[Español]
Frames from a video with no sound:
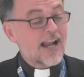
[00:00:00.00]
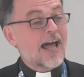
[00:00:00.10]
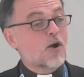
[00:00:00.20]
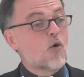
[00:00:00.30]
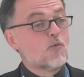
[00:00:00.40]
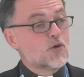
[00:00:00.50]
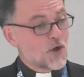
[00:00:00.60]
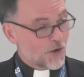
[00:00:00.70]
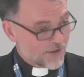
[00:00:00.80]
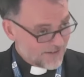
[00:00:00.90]
la
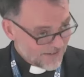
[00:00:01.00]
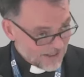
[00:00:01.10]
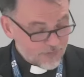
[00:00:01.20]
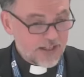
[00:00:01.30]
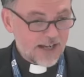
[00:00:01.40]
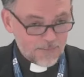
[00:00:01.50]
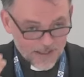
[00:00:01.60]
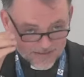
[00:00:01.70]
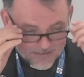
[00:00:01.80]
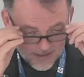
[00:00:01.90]
comunión y
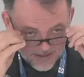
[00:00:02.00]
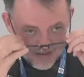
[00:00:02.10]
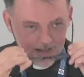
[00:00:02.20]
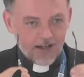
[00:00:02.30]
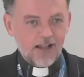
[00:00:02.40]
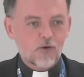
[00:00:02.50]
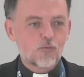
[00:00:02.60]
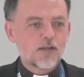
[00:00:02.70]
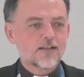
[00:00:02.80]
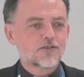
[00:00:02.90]
finalmente la
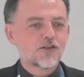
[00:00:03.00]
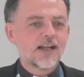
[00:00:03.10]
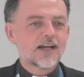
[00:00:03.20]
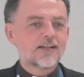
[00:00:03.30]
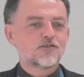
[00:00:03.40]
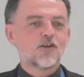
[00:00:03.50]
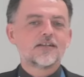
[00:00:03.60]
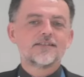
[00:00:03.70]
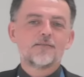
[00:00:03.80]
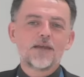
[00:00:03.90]
culminación de la creación
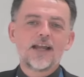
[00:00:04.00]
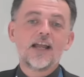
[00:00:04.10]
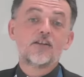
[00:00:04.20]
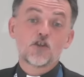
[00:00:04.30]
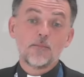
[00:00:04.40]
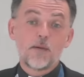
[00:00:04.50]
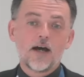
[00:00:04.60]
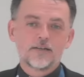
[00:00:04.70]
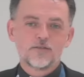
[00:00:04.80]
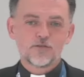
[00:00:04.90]
es también el
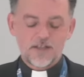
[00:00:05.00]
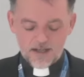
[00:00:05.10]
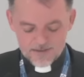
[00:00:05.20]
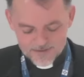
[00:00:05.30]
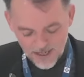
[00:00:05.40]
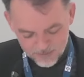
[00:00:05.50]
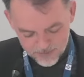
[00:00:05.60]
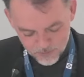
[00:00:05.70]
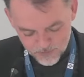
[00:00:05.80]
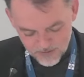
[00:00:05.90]
Shabbat, o sea, el
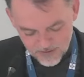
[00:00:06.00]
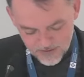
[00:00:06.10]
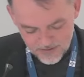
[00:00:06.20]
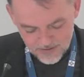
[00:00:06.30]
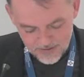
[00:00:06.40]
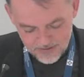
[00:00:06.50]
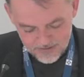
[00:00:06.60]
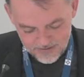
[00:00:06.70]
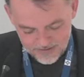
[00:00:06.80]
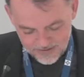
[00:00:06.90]
sábado,
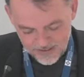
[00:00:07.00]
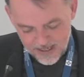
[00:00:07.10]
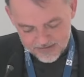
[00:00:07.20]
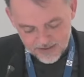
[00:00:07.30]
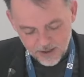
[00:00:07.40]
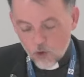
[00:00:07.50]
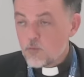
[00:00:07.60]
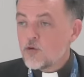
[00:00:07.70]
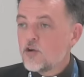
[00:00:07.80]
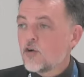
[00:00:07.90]
que es la
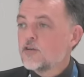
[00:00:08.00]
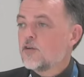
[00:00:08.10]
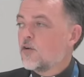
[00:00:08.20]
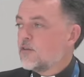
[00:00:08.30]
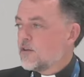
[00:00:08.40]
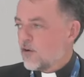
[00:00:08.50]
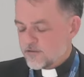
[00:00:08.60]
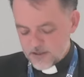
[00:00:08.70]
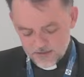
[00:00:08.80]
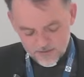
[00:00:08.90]
comunión con
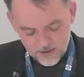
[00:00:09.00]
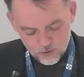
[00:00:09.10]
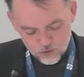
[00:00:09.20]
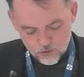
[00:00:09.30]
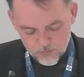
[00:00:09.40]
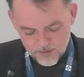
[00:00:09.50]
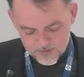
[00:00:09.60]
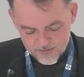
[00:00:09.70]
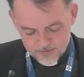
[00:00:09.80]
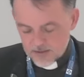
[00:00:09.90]
Dios y entre los
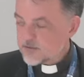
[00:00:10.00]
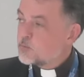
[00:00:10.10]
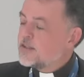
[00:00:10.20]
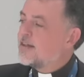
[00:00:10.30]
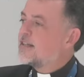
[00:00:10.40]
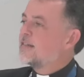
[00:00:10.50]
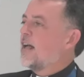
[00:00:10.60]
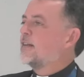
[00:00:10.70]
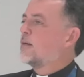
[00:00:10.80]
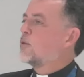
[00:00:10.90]
hombres. Y es muy
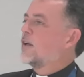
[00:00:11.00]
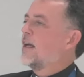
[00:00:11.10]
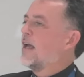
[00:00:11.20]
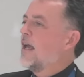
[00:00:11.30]
interesante porque